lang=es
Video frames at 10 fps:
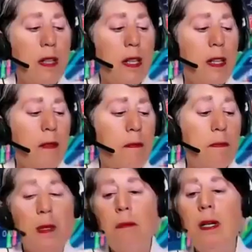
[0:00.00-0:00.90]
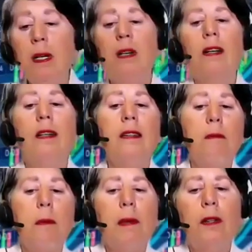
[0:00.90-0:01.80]
eh, primero es que en este
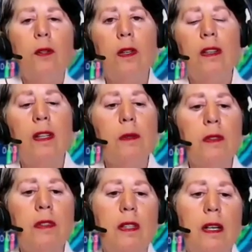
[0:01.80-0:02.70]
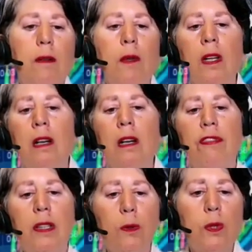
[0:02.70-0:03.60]
momento estamos al borde del
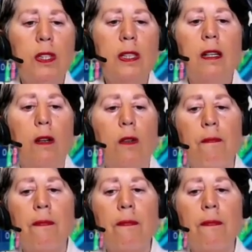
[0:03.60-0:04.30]
fin de un ciclo,